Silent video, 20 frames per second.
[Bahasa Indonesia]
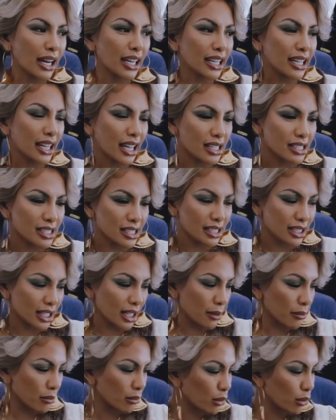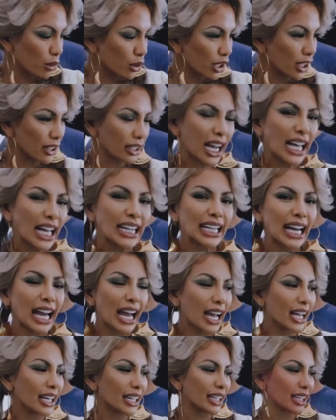Kekayaan yang fantastis tersebut,
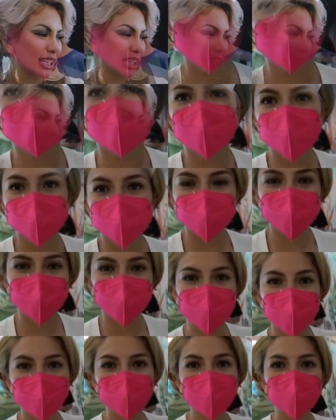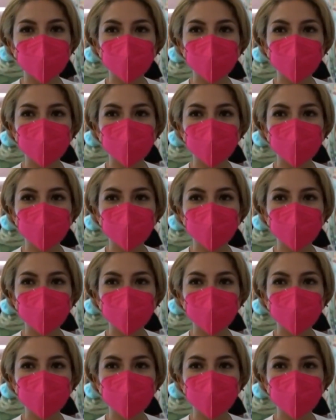memang bukan rahasia